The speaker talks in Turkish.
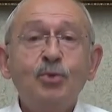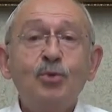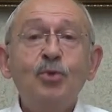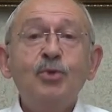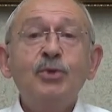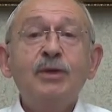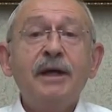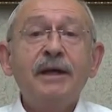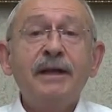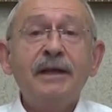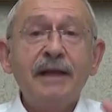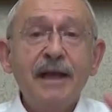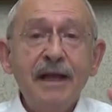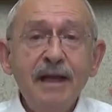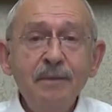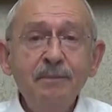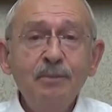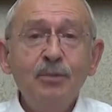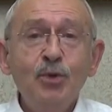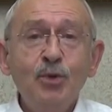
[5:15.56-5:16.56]
Dünyanın
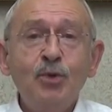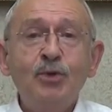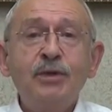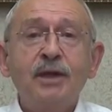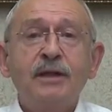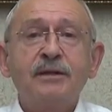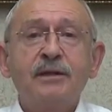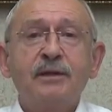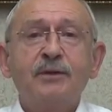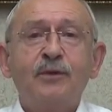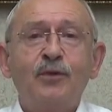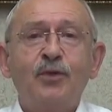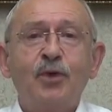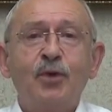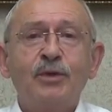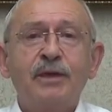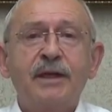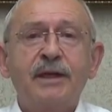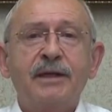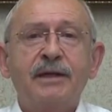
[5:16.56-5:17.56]
en büyük yatırım
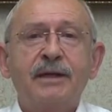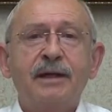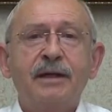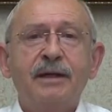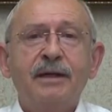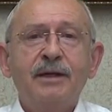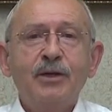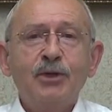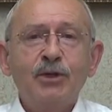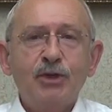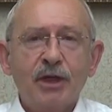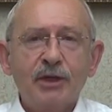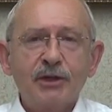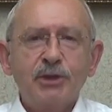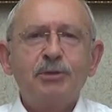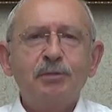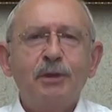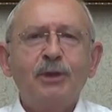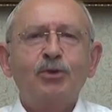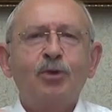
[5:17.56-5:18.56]
fonlarıyla
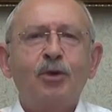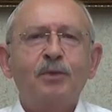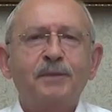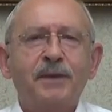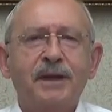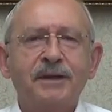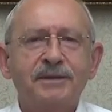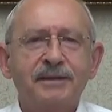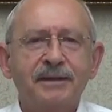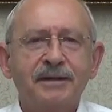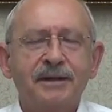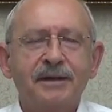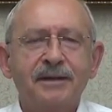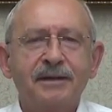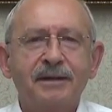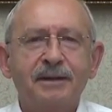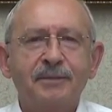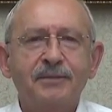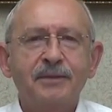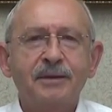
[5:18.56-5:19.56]
çalışma toplantıları
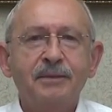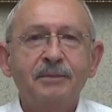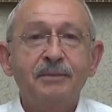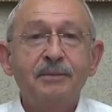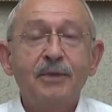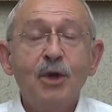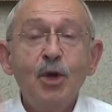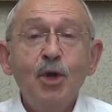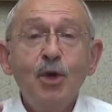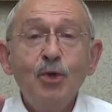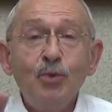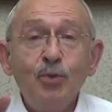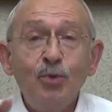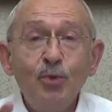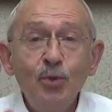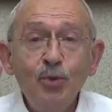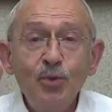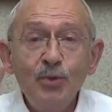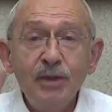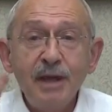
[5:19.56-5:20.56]
yaptım.
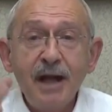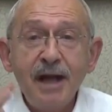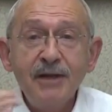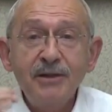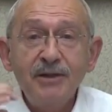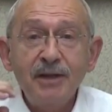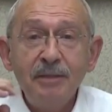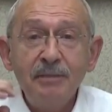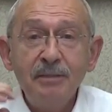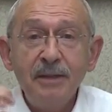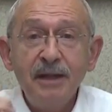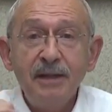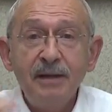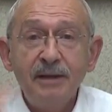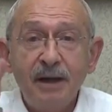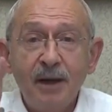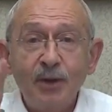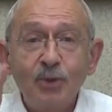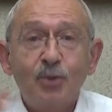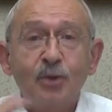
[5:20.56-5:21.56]
Yüzlerce
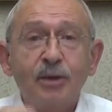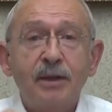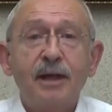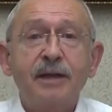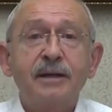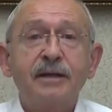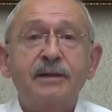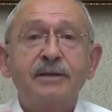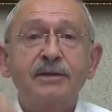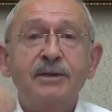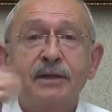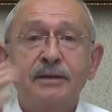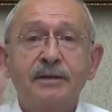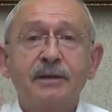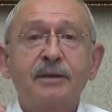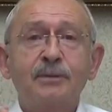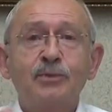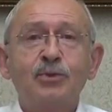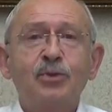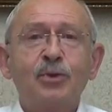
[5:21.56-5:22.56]
milyar dolarlık
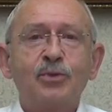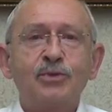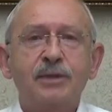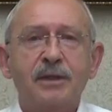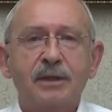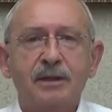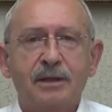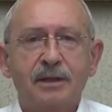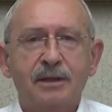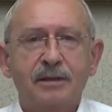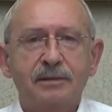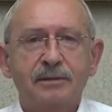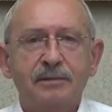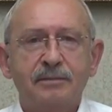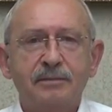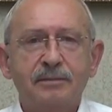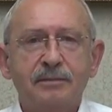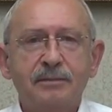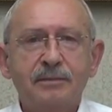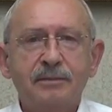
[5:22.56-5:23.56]
yatırım sözleri aldım.
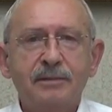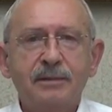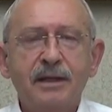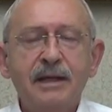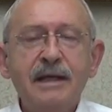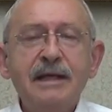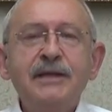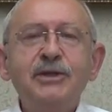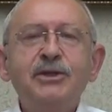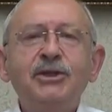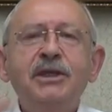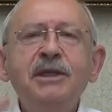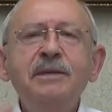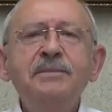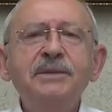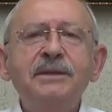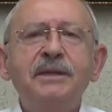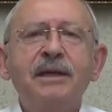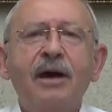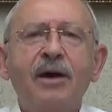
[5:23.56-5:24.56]

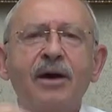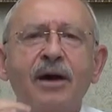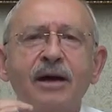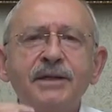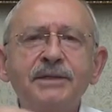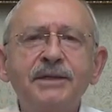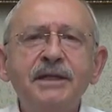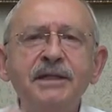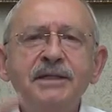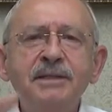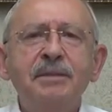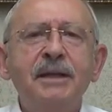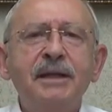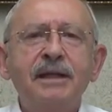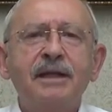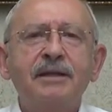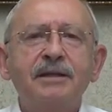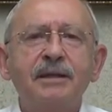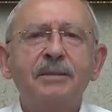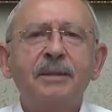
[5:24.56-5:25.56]
Kimse aziz
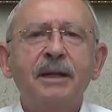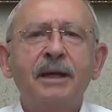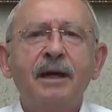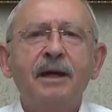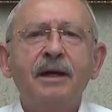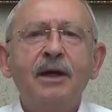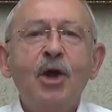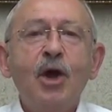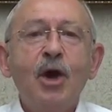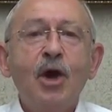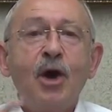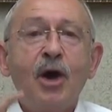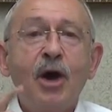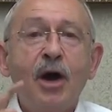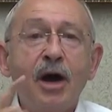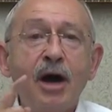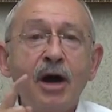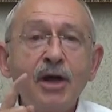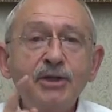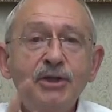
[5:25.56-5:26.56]
milletime
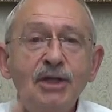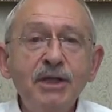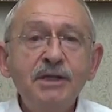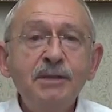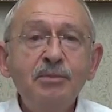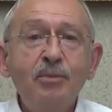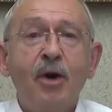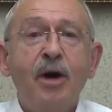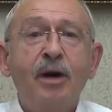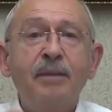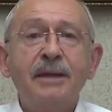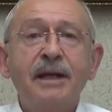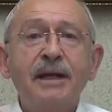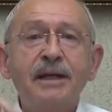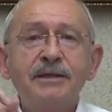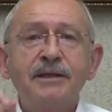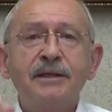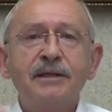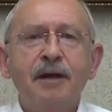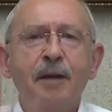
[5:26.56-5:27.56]
aciz
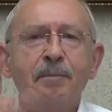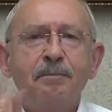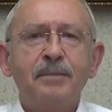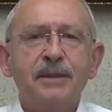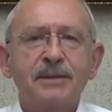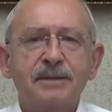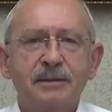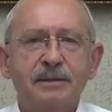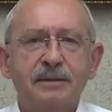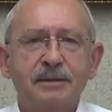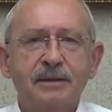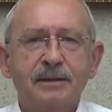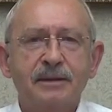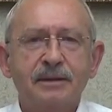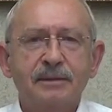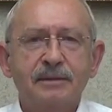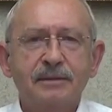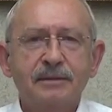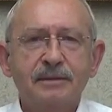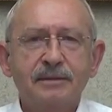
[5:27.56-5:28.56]
muamelesi yapmasın
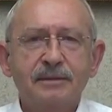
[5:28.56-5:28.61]
diye.